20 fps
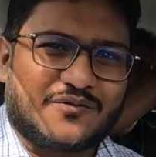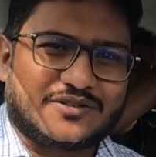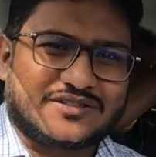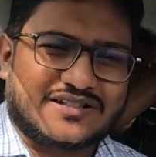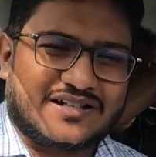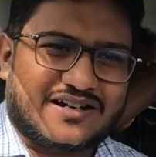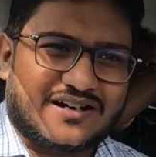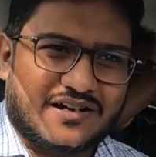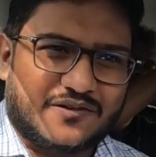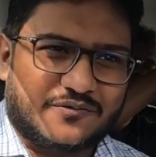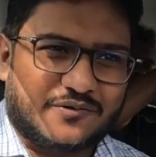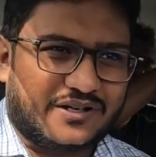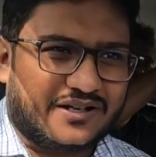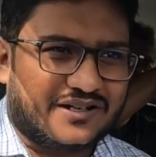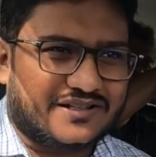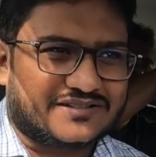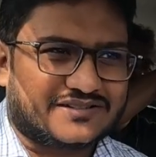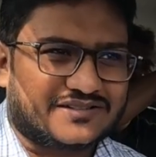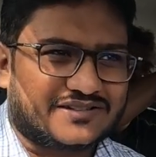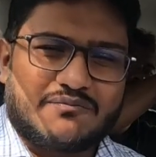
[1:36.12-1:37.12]
অবস্থা খারাপ হয়ে
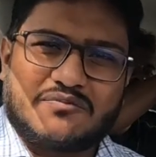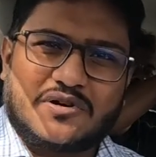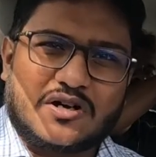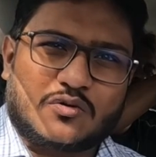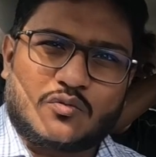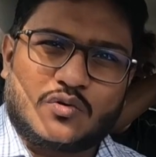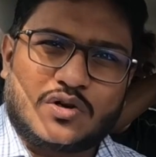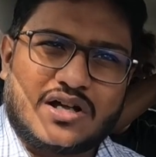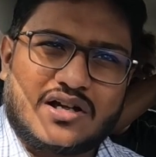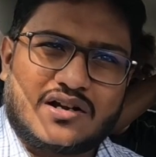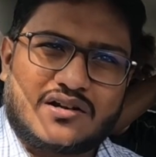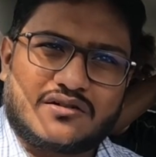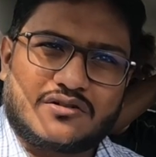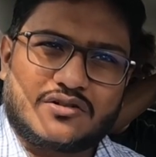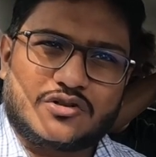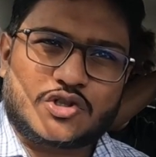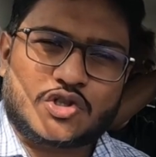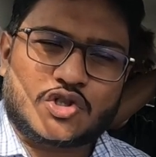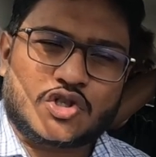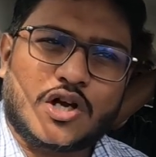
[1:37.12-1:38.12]
গেছে বাট ওনার
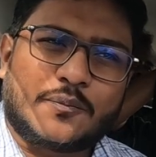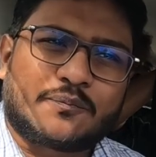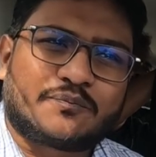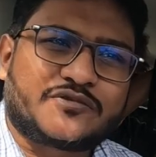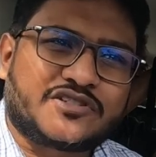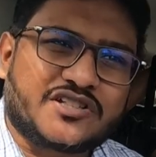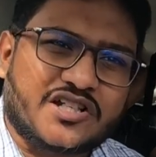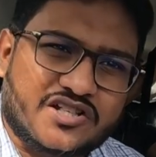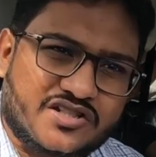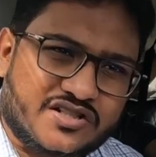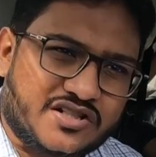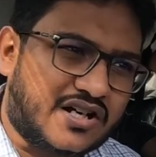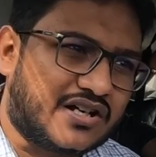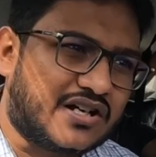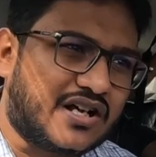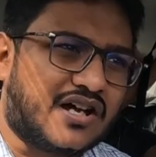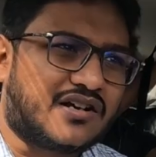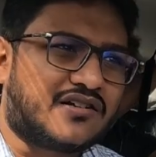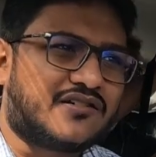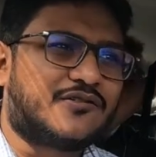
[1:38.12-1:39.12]
সব চেষ্টা
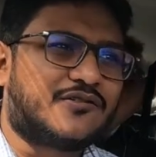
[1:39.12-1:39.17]
ডান